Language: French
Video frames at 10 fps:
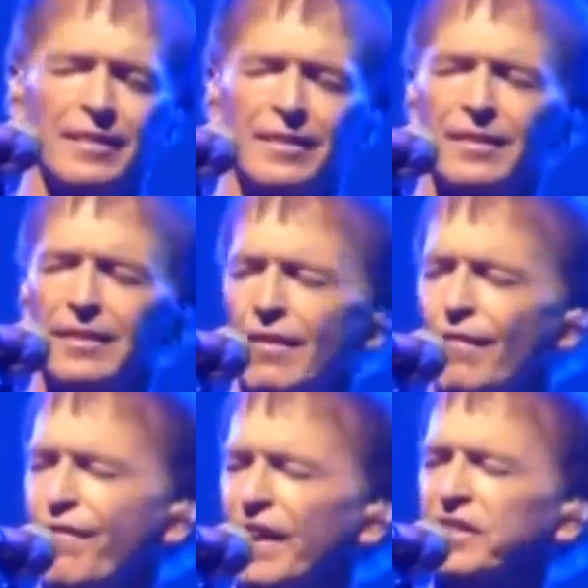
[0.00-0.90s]
c'est,
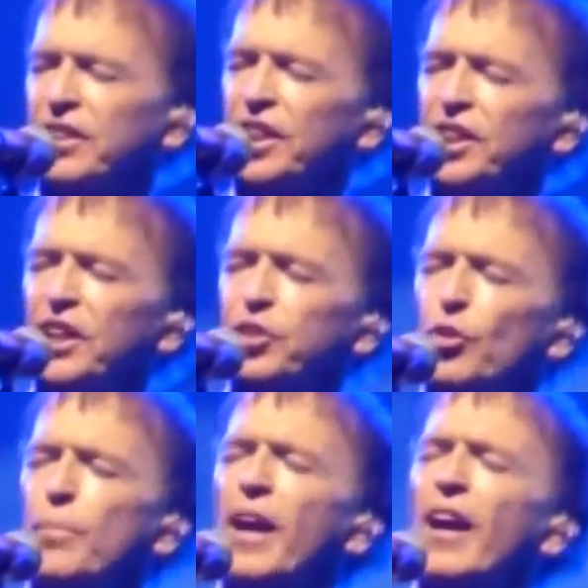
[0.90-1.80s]
super.
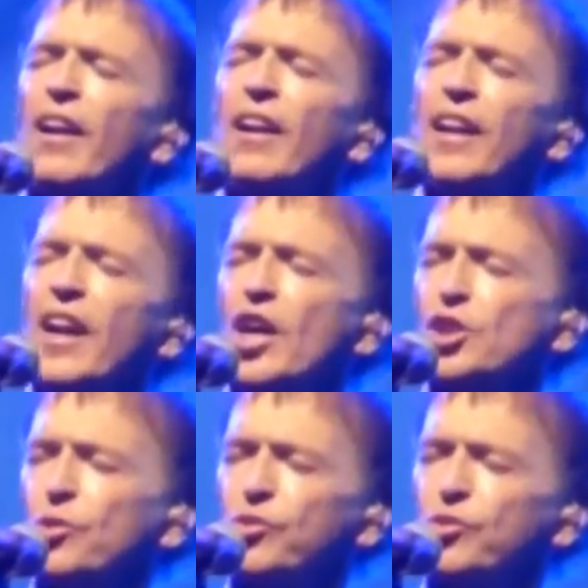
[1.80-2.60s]
Et, euh,